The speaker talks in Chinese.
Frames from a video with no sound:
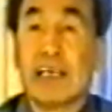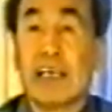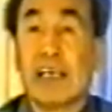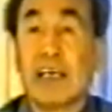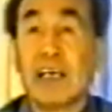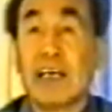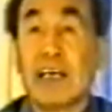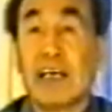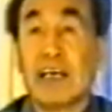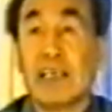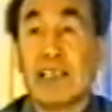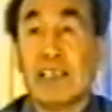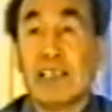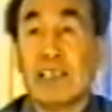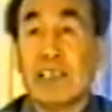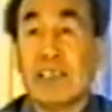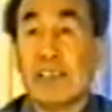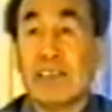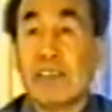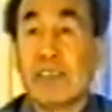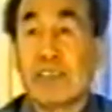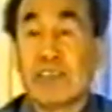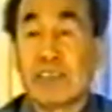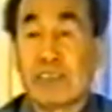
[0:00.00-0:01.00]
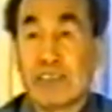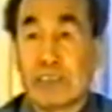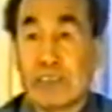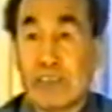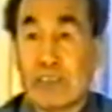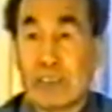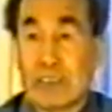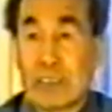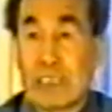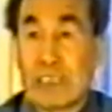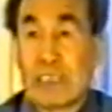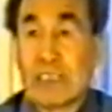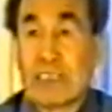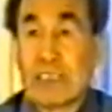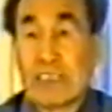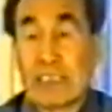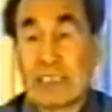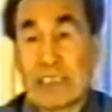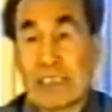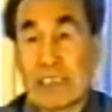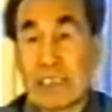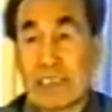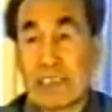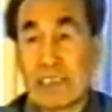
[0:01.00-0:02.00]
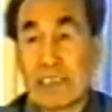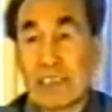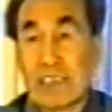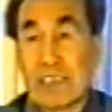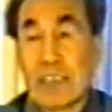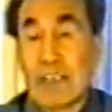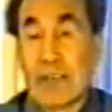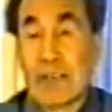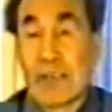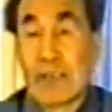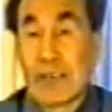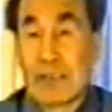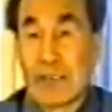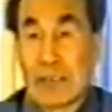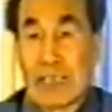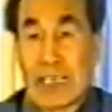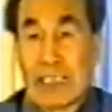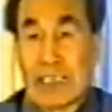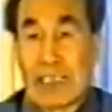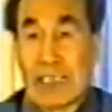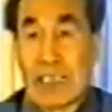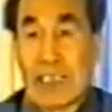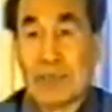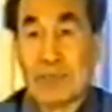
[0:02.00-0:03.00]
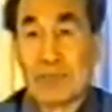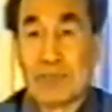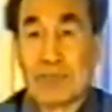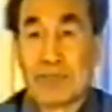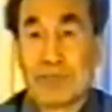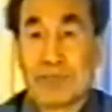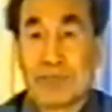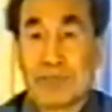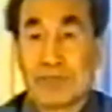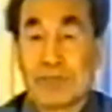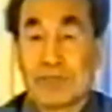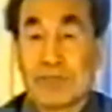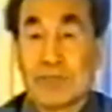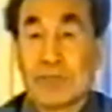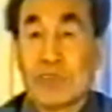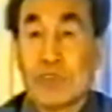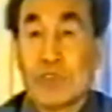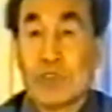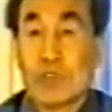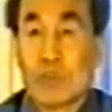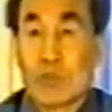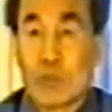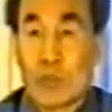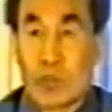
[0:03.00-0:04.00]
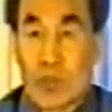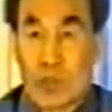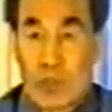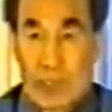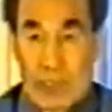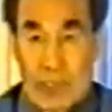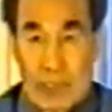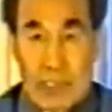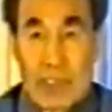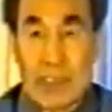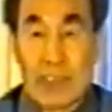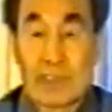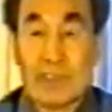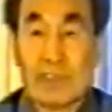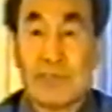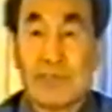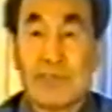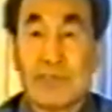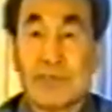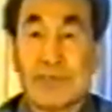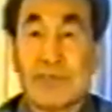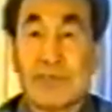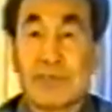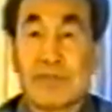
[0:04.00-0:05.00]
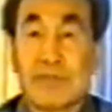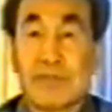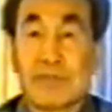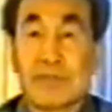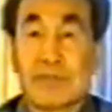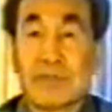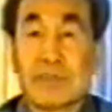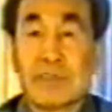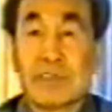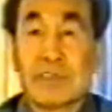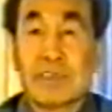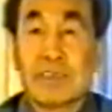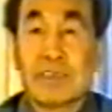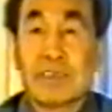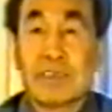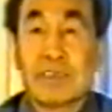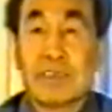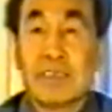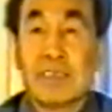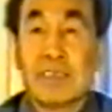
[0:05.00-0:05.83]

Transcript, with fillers: 了，不就不讲了啊。但总的精神是，需要大家懂得